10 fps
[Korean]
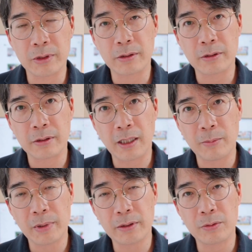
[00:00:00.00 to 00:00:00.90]
이걸
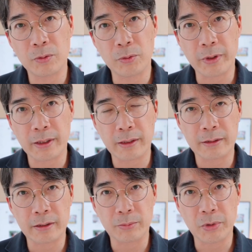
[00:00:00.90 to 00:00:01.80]
한마디로
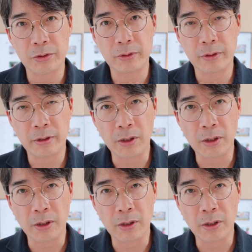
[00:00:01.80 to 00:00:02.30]
요약하자면